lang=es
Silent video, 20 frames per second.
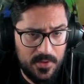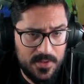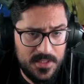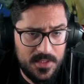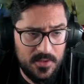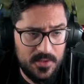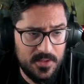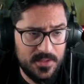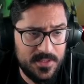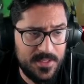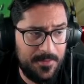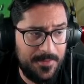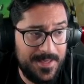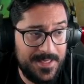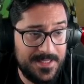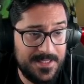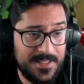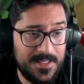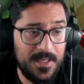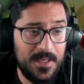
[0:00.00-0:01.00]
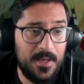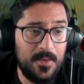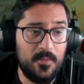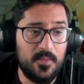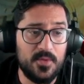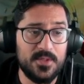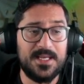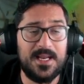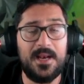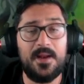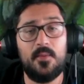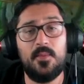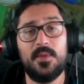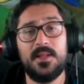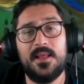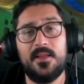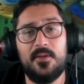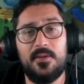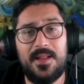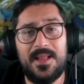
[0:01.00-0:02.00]
Si no lo sabéis, pues le han
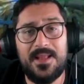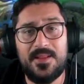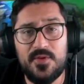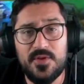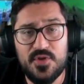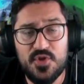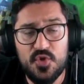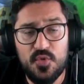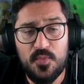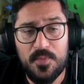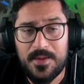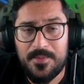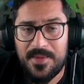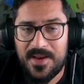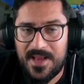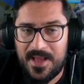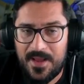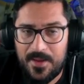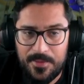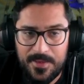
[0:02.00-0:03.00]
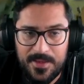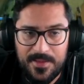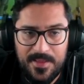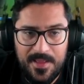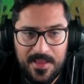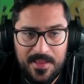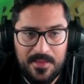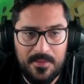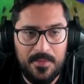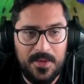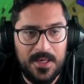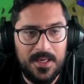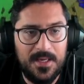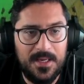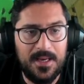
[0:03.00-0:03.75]
aumentado el daño en su primera habilidad, ¿vale?